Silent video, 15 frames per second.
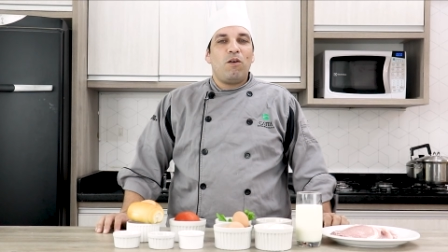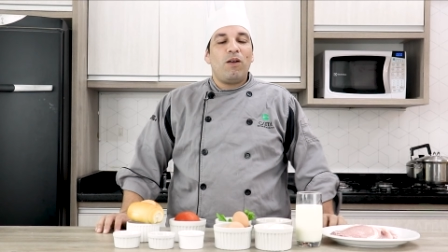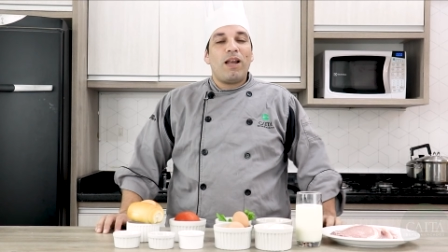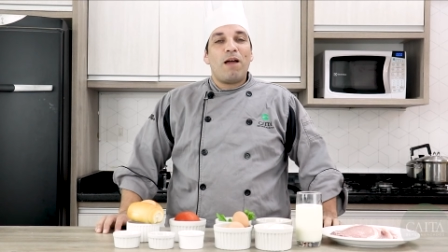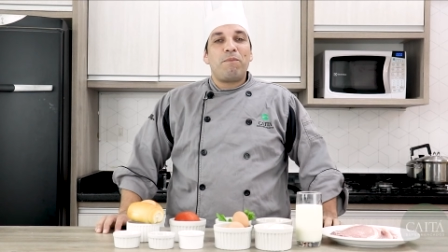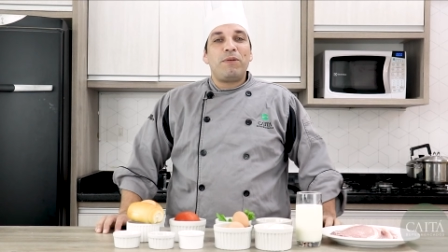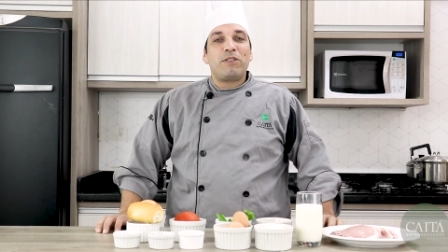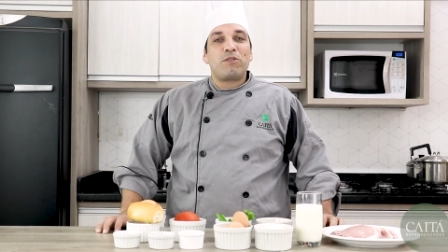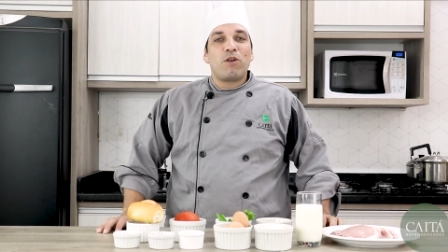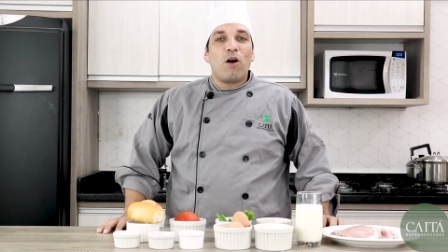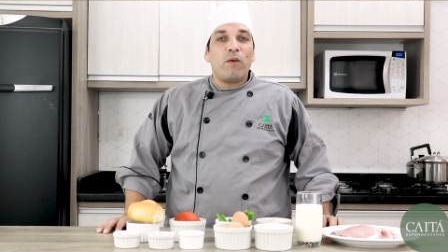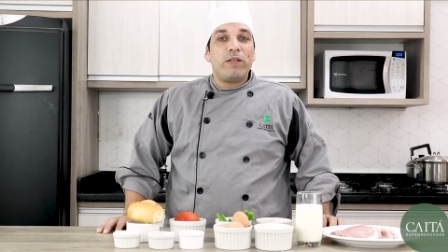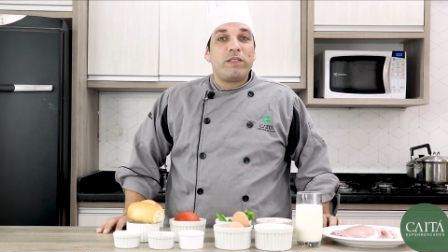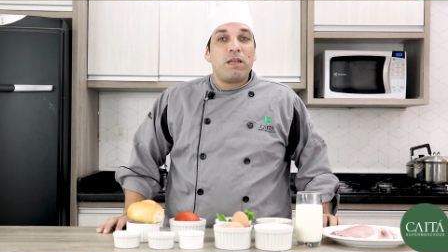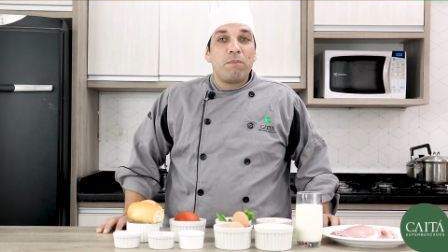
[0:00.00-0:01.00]
Olá
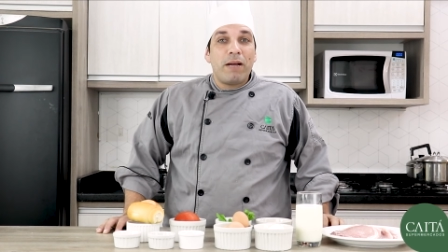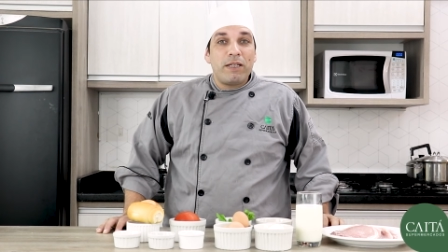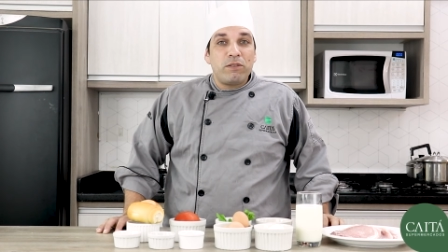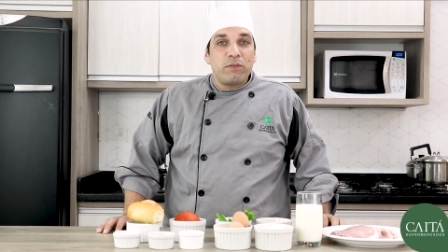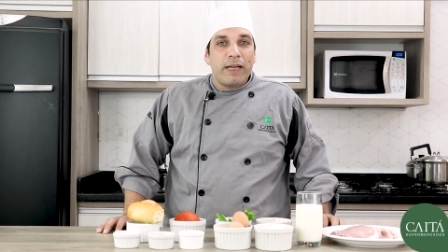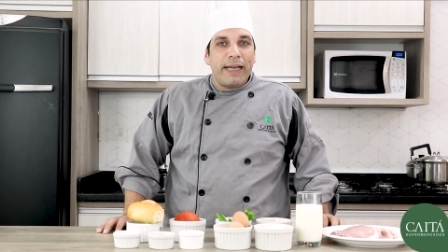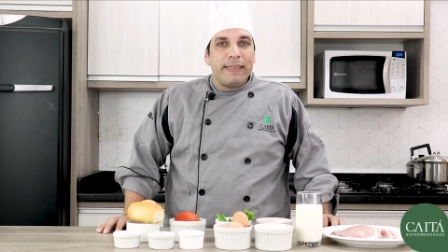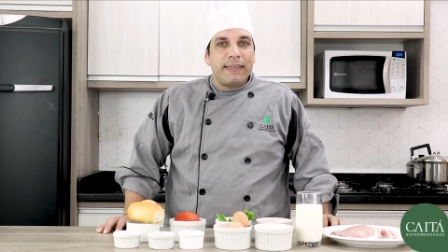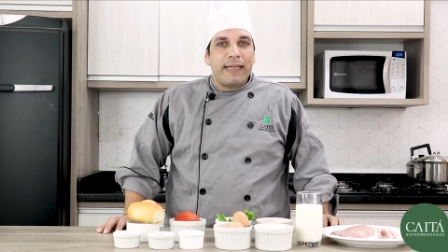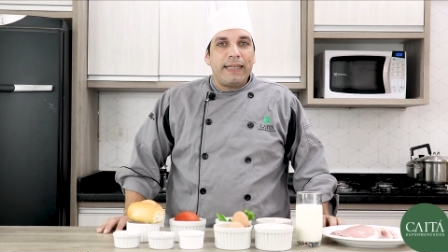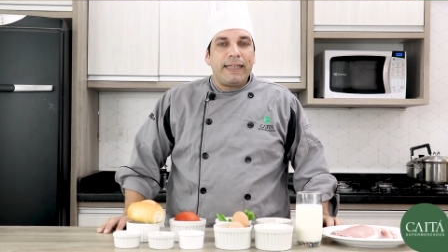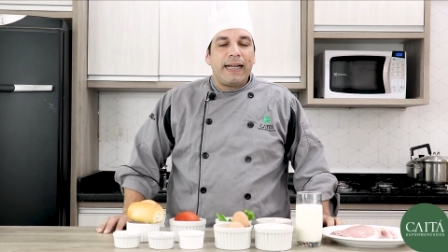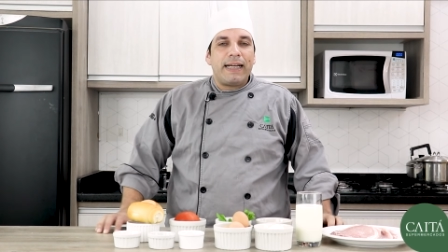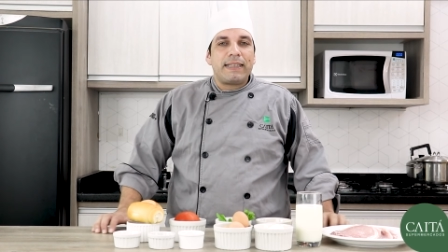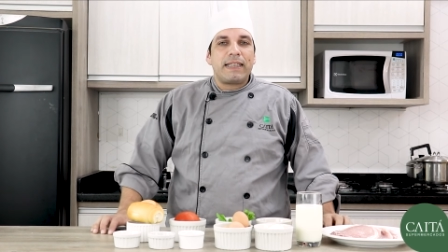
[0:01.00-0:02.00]
pessoal, esse é mais um Caetá
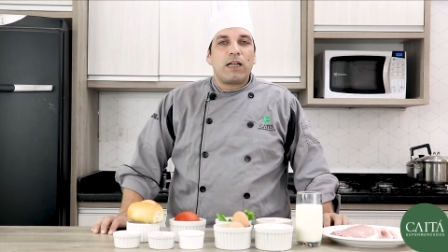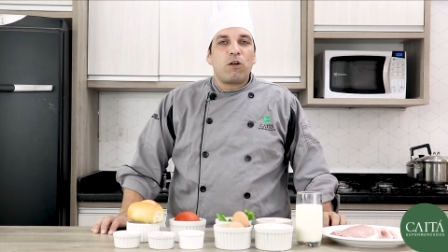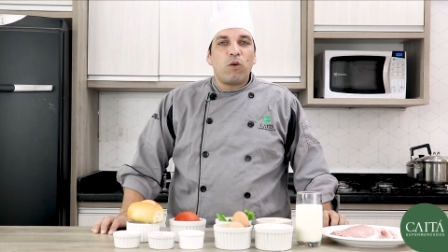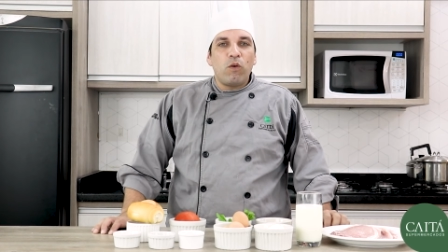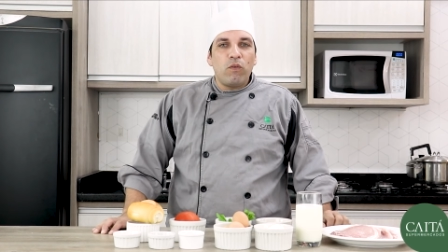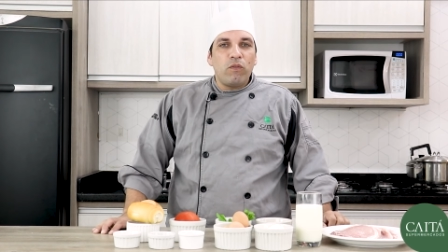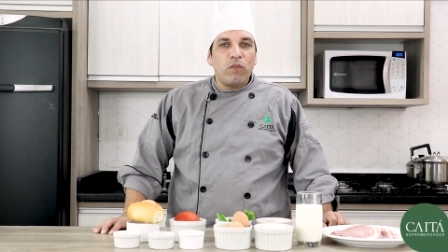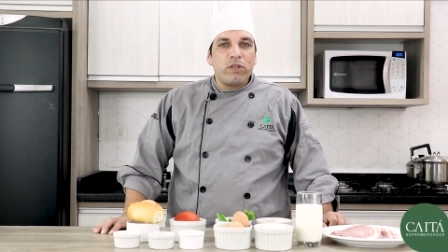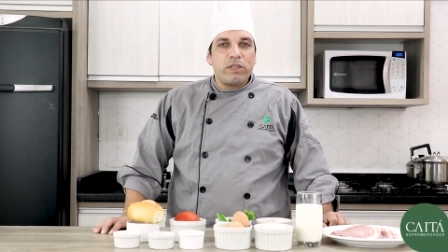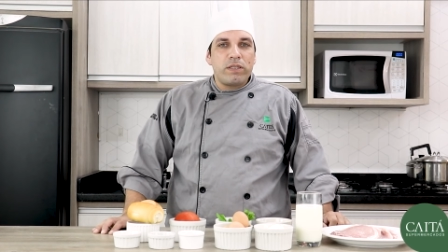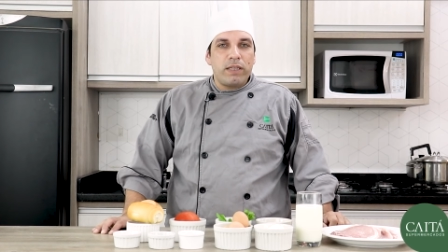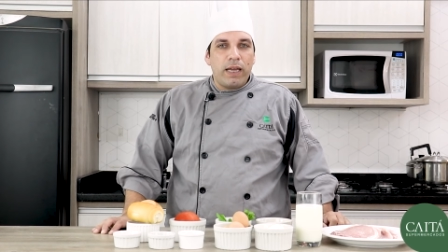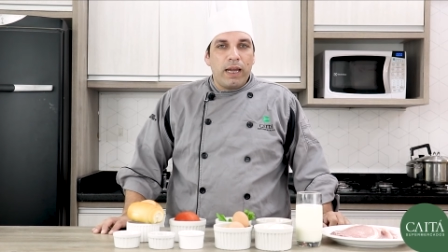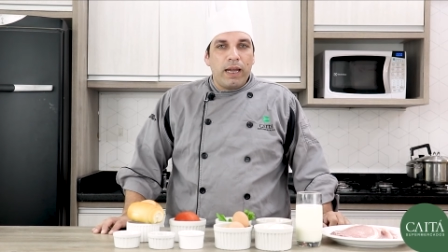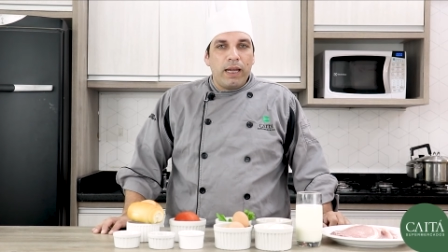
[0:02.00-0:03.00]
em Casa com
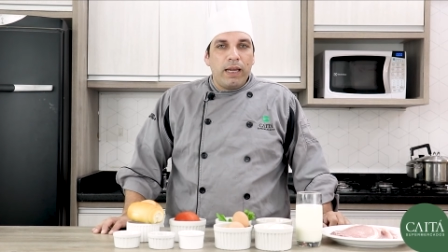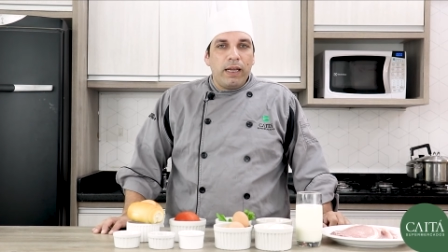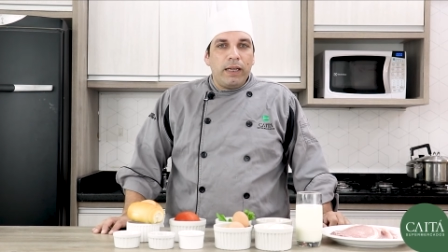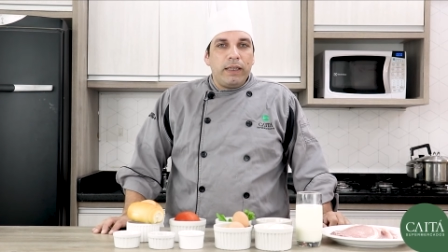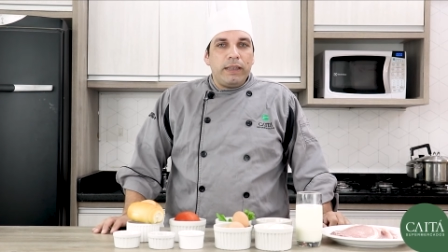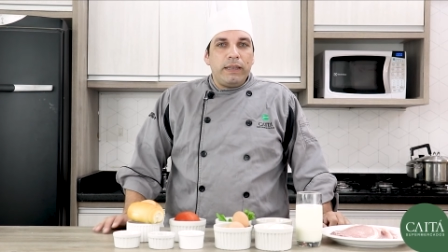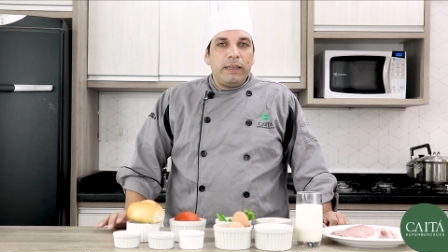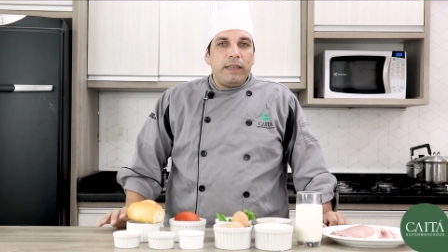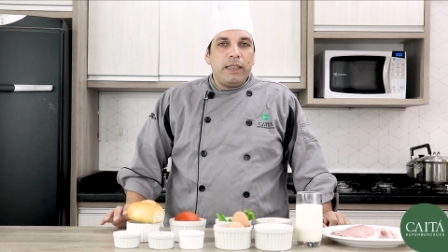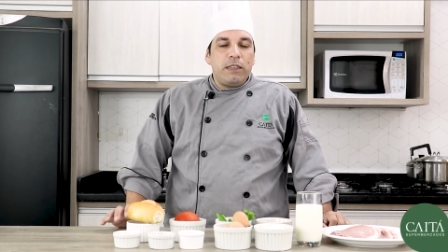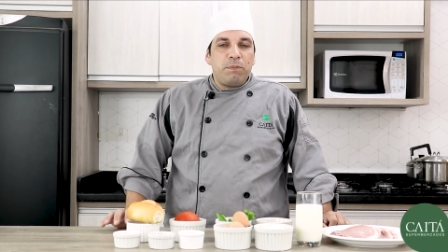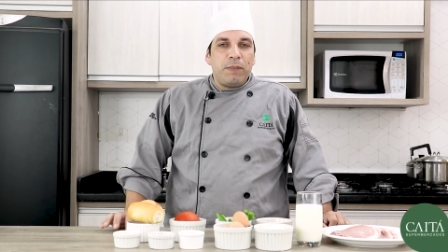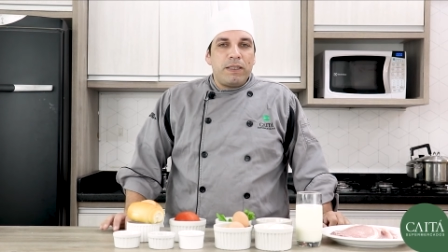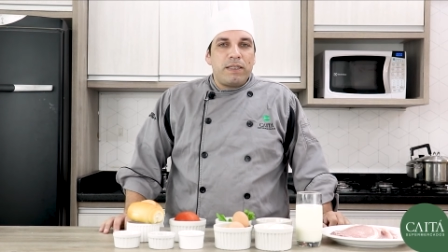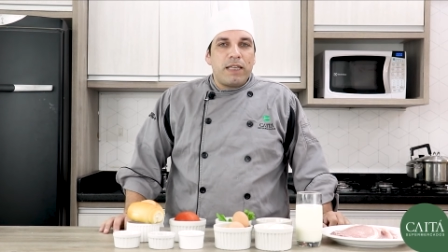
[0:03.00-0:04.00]
você,
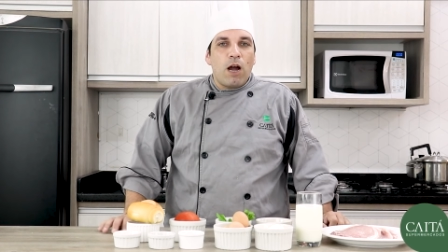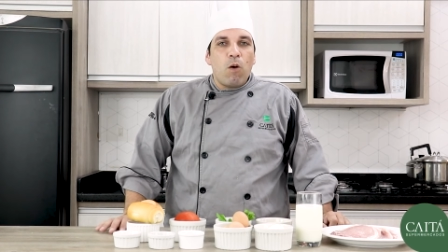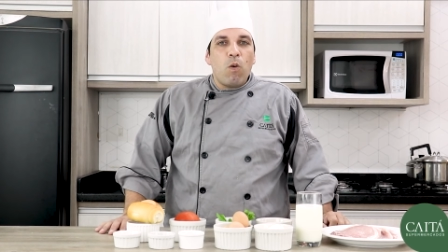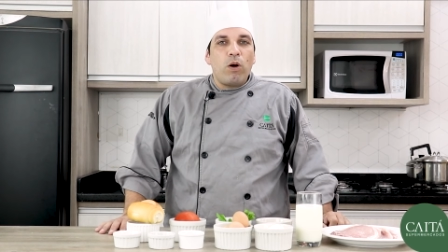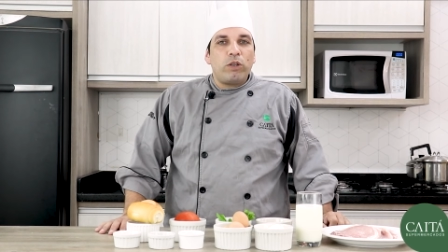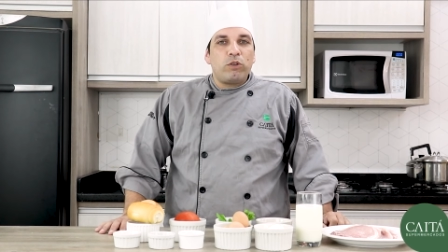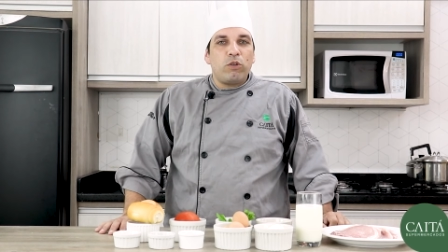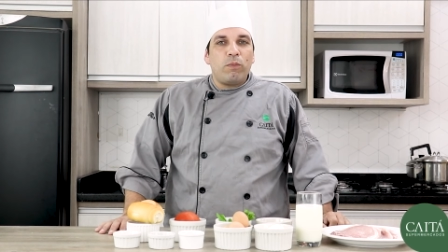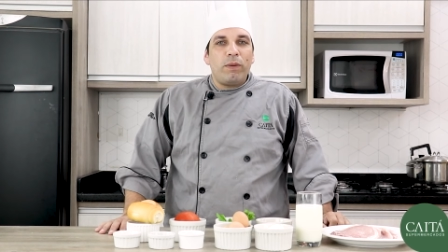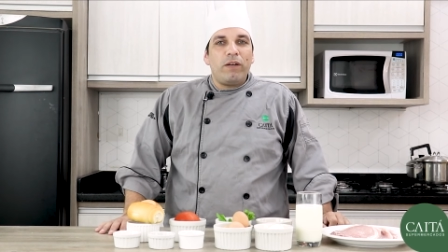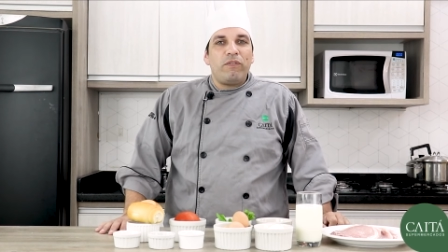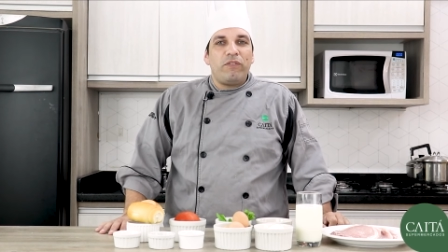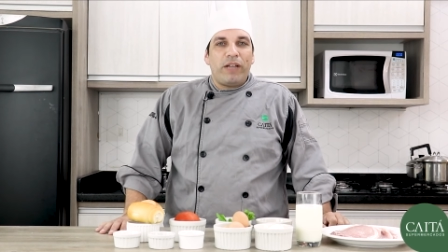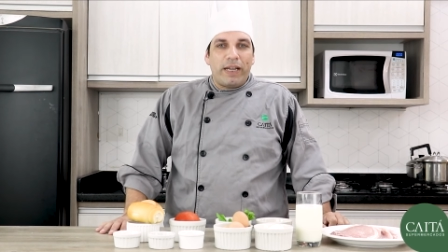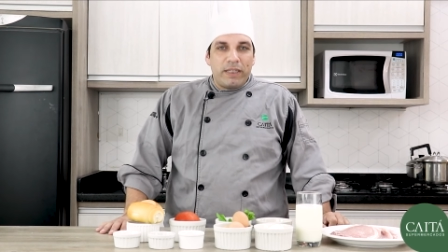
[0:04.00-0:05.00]
especial
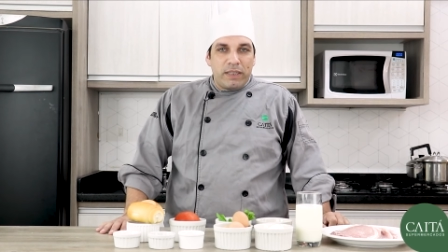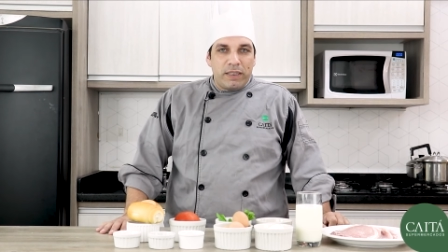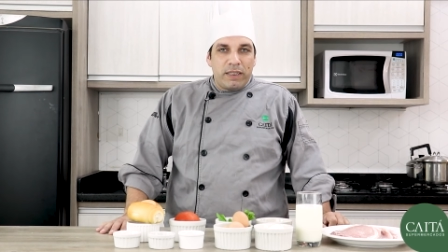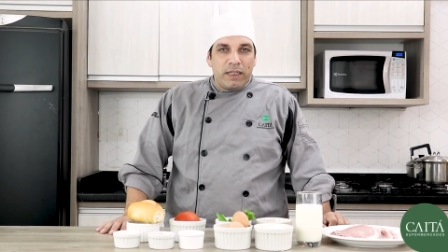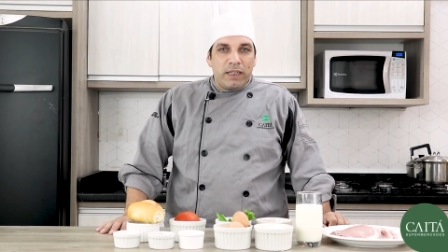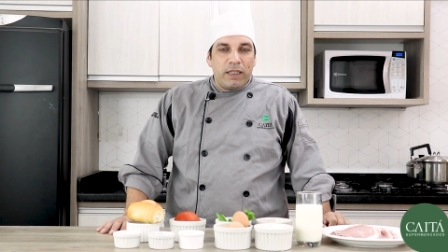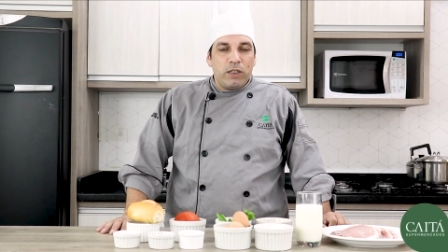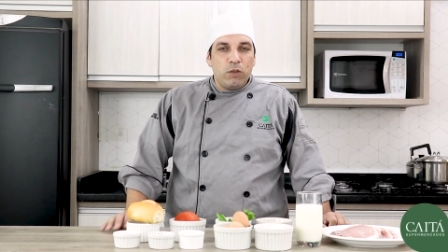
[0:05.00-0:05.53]
Oktoberfest.